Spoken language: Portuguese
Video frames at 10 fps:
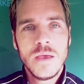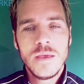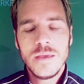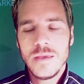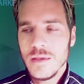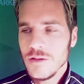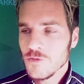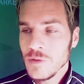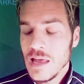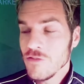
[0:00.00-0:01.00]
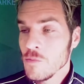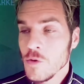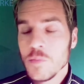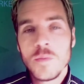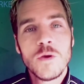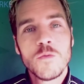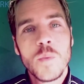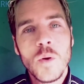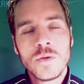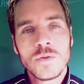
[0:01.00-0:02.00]
E isso me leva ao meu primeiro
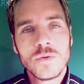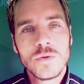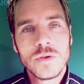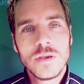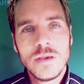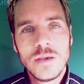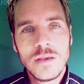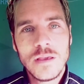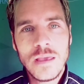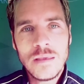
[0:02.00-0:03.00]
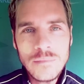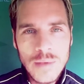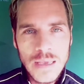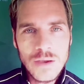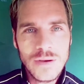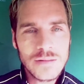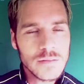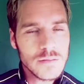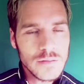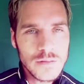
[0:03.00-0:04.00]
ponto, que em meio a
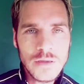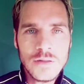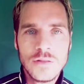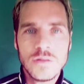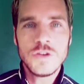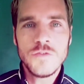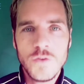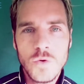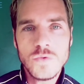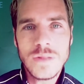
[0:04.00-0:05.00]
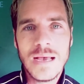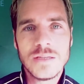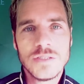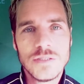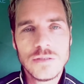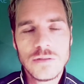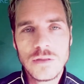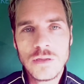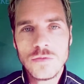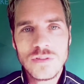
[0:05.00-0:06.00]
tanta dificuldade,
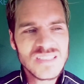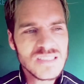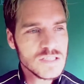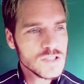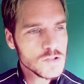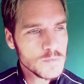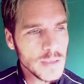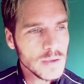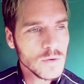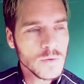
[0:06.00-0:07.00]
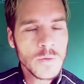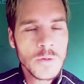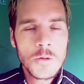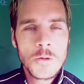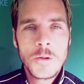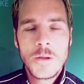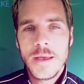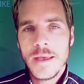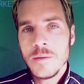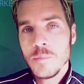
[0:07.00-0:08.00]
tanto desespero,
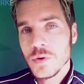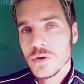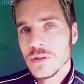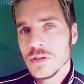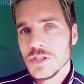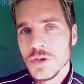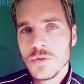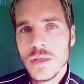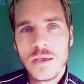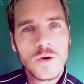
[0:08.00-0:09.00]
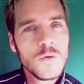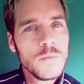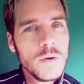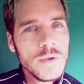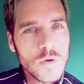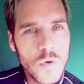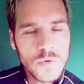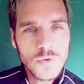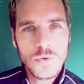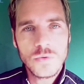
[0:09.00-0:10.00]
é importante eu ter o meu
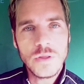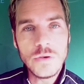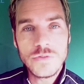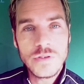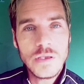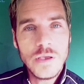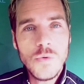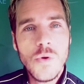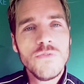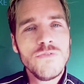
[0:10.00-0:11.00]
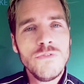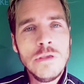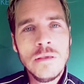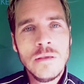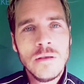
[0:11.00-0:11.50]
encontro com Deus e eu ouvir